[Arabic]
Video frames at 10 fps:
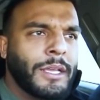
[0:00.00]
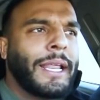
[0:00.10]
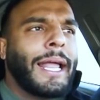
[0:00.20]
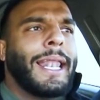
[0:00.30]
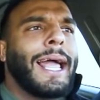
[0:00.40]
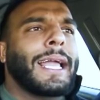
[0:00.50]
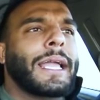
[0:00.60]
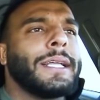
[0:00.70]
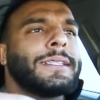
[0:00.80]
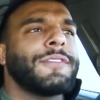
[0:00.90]
يعني
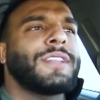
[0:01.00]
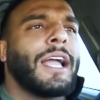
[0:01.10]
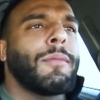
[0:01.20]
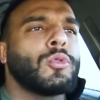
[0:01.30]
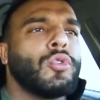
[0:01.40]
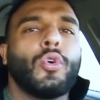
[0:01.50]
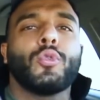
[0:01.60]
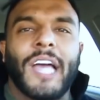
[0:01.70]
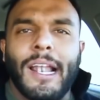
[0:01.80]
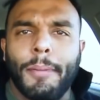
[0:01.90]
حلاقك انت افتح اي موضوع
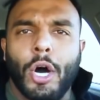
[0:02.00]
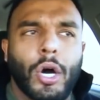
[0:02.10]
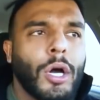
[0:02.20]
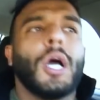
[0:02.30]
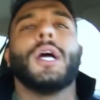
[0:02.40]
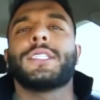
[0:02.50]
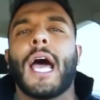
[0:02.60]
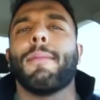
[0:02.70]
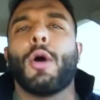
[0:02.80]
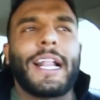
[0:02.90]
وسلمه
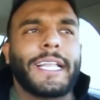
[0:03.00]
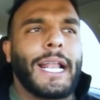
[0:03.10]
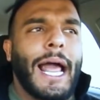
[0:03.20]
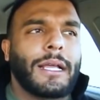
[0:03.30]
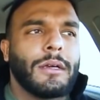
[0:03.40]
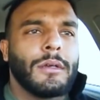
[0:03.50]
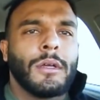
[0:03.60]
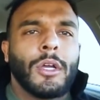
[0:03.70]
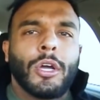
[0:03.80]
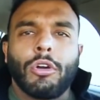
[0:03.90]
سلمه لا تقلق
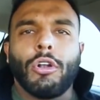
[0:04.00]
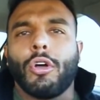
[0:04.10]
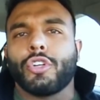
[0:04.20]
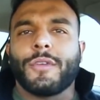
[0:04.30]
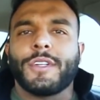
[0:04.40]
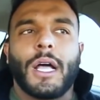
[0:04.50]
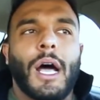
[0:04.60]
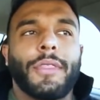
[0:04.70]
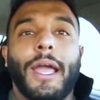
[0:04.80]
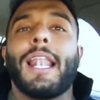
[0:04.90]
قول له شفت
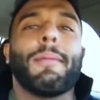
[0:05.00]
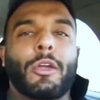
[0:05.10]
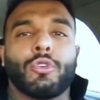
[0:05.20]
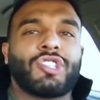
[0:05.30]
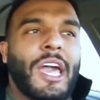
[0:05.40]
هذا الا ما يكون